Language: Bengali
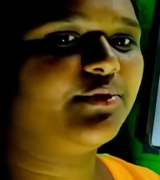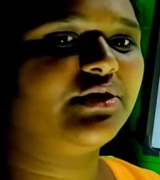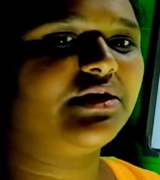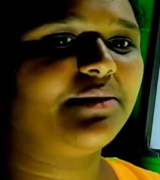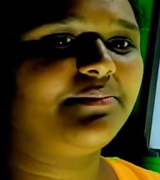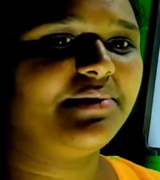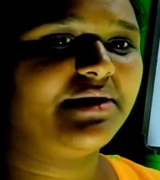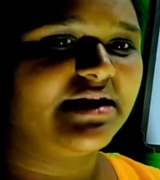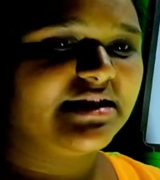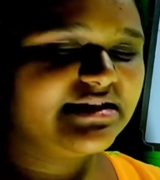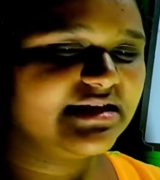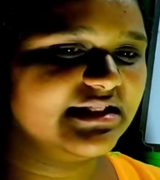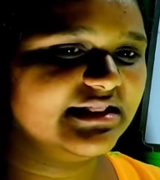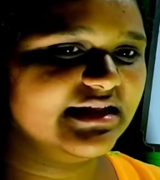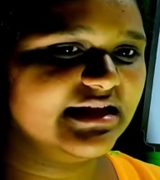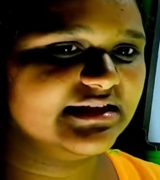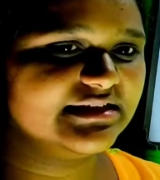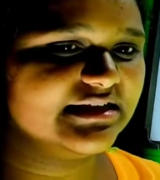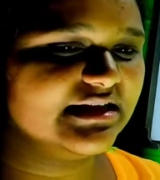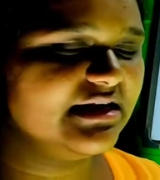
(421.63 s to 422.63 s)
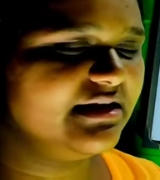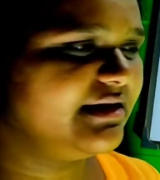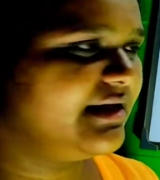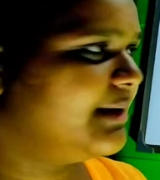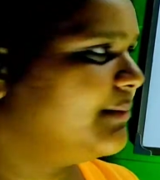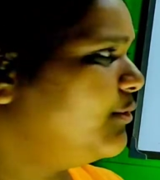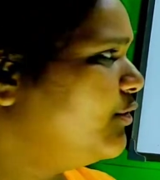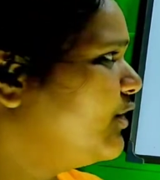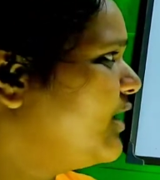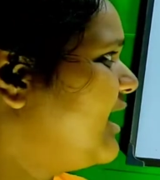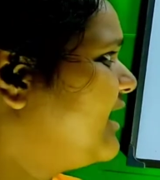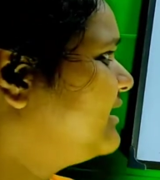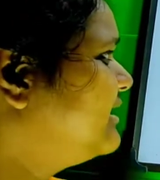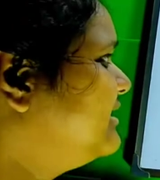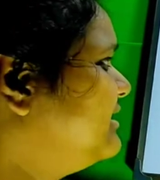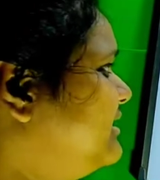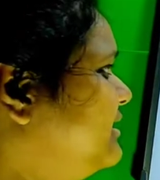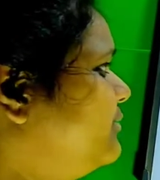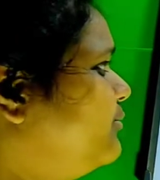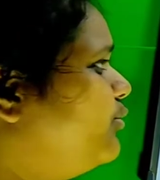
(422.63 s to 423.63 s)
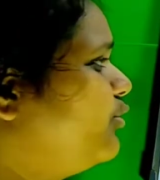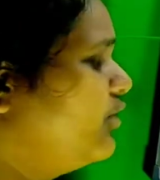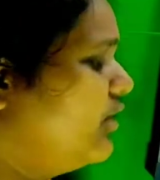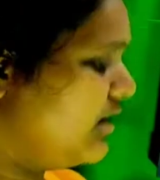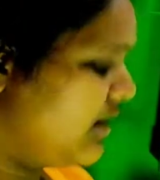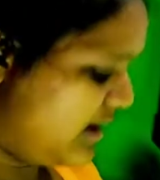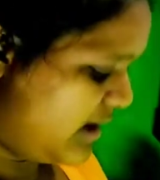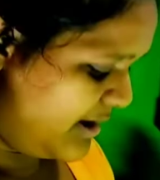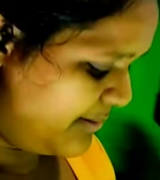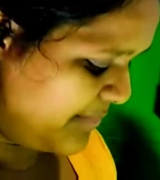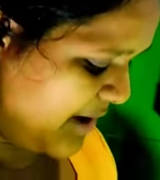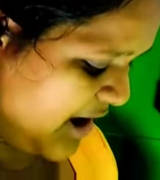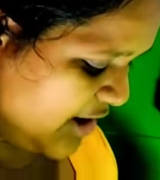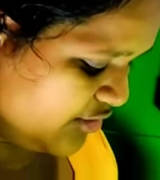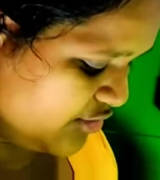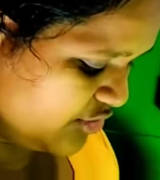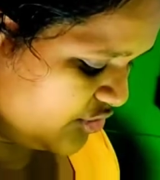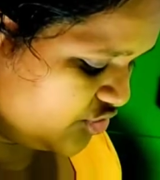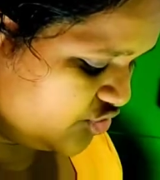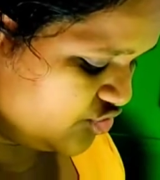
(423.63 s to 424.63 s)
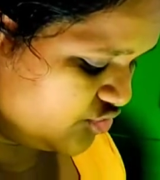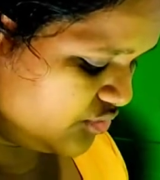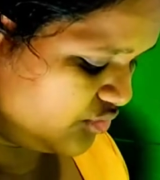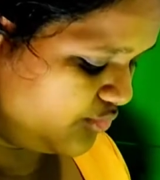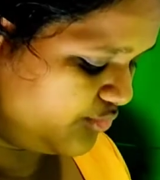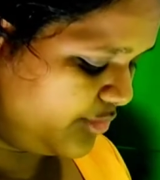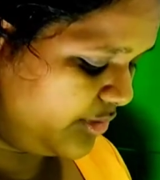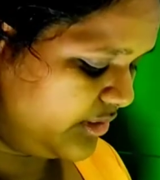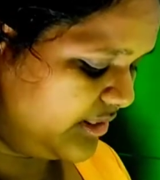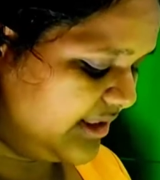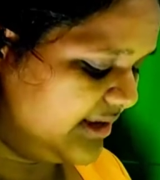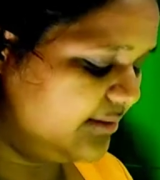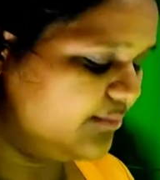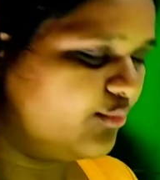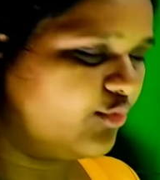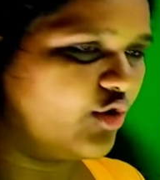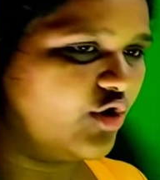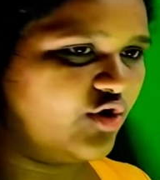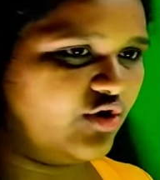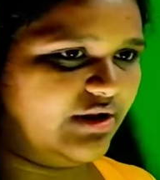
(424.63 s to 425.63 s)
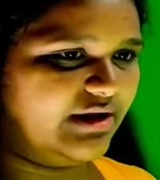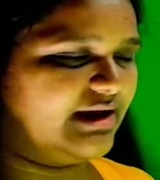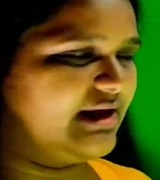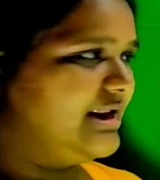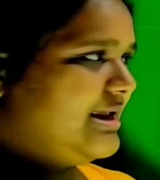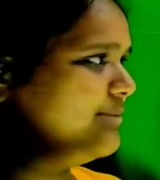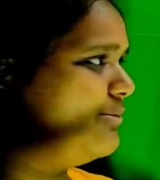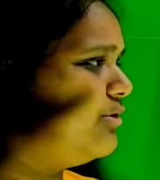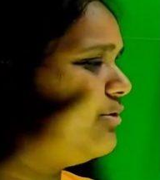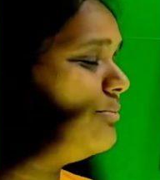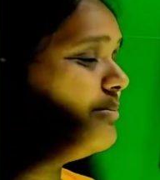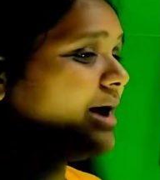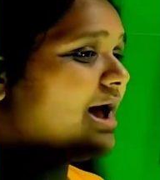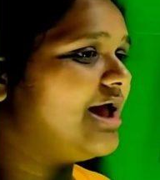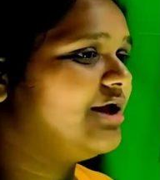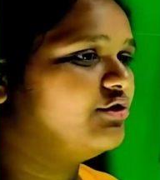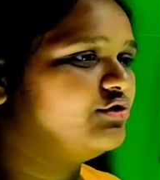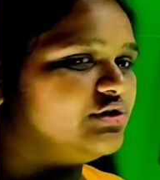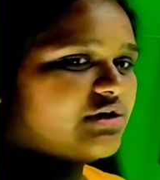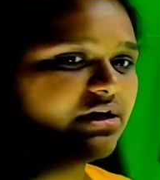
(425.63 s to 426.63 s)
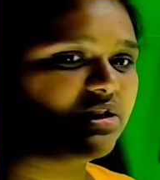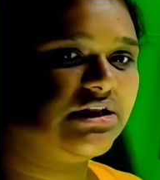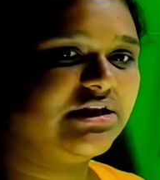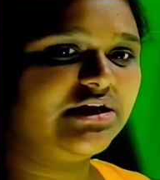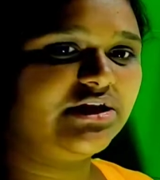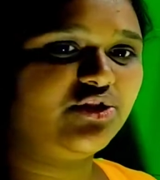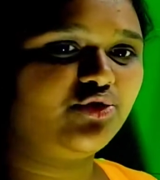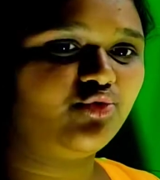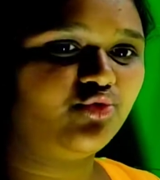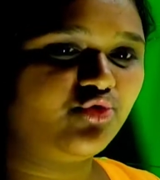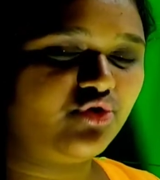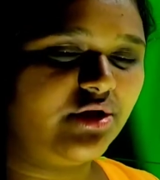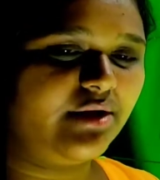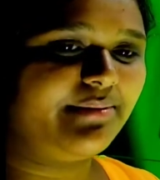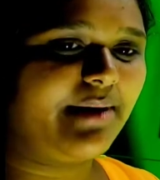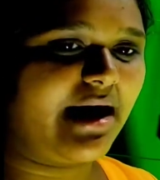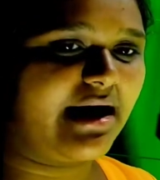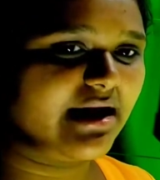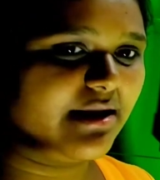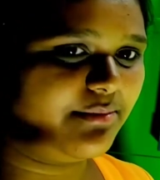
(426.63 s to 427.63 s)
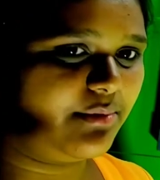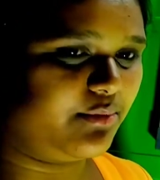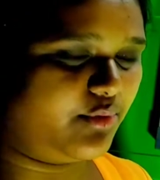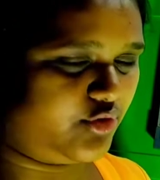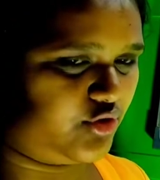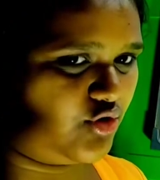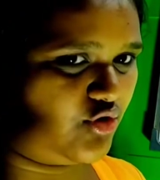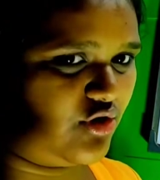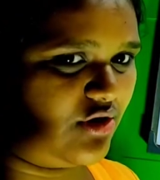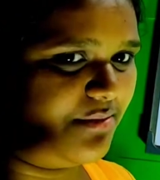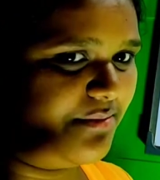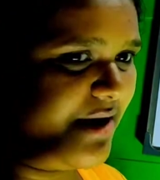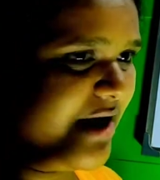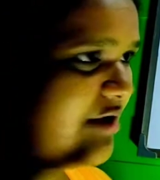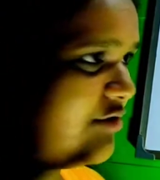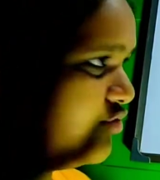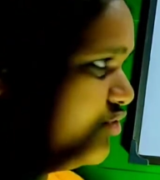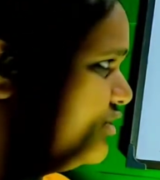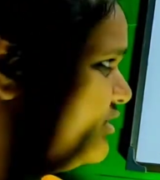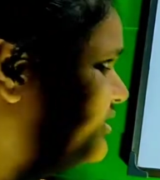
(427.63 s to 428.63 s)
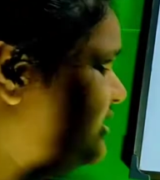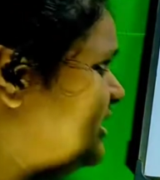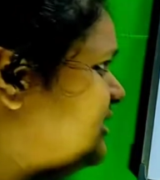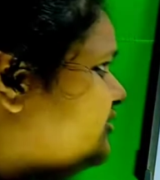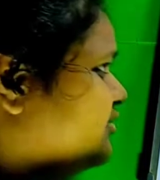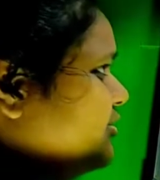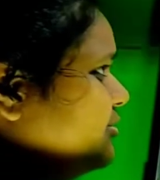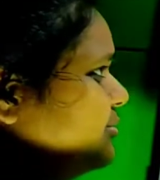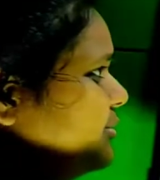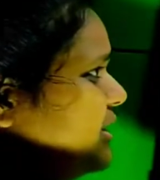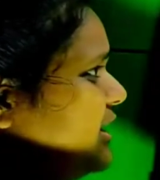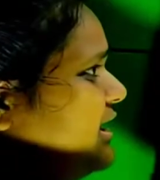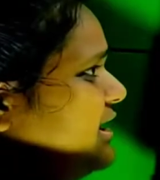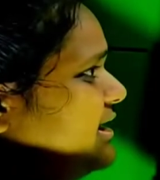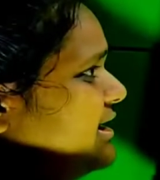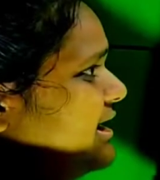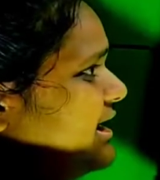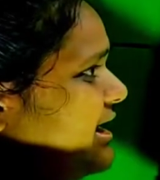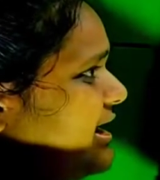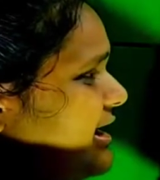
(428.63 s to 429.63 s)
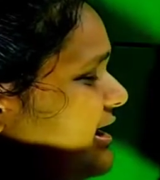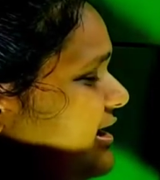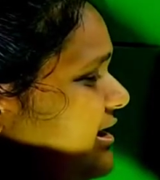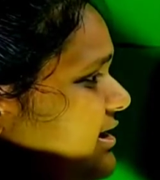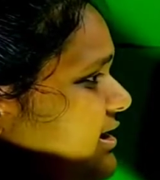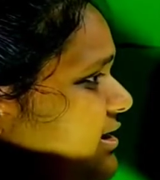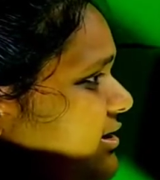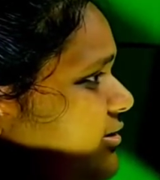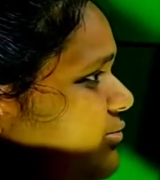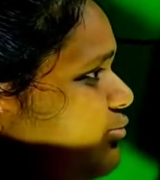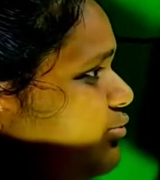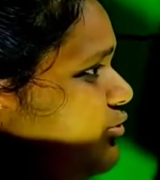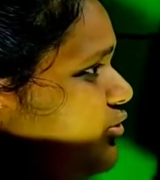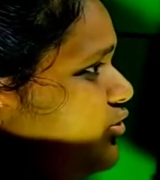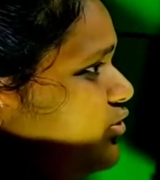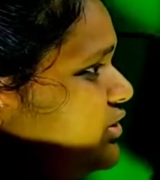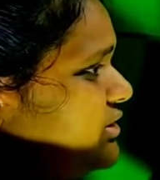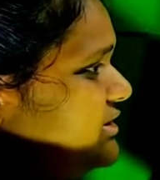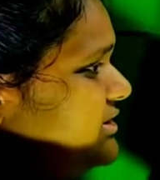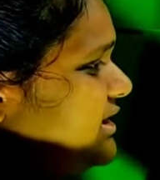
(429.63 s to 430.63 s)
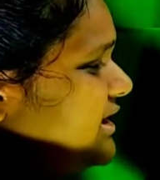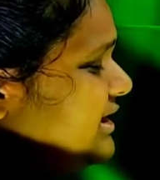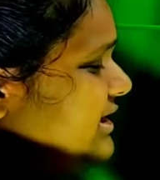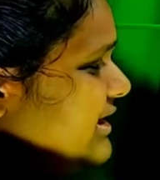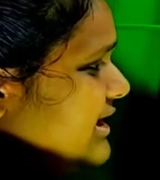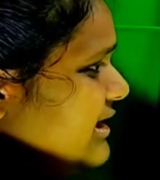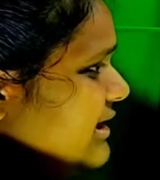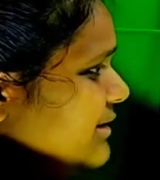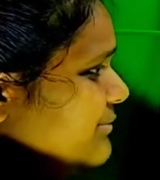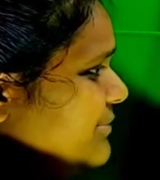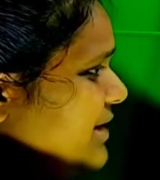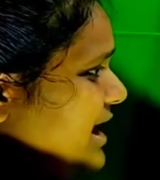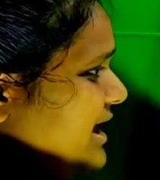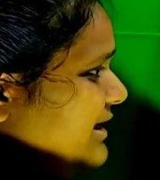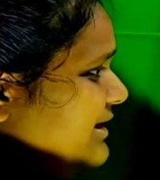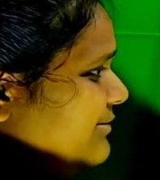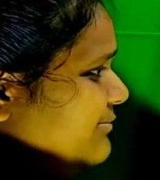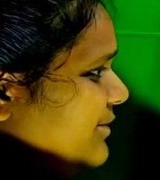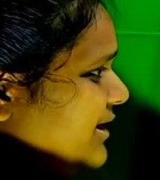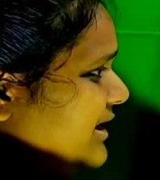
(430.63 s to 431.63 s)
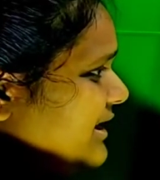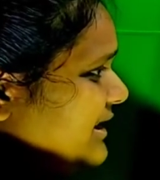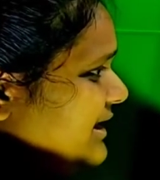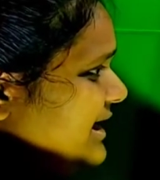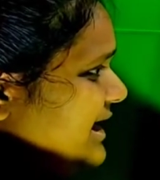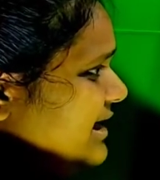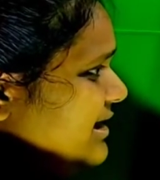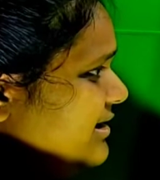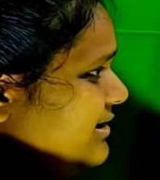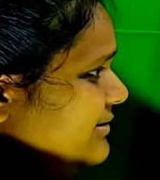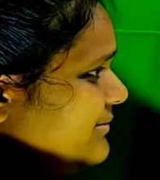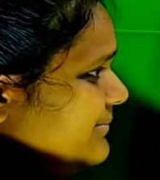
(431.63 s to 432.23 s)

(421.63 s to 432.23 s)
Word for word: এবং ডেফিনেশন দিয়েছিলেন এবং একটি তিনি বায়োলজির উপর তিনি বইও লেখেন এবং বায়োলজিকে তিনি দুটি ভাগে বিভক্ত করেন বায়োলজি কিংডমকে হচ্ছে গিয়ে অ্যানিমেলিয়া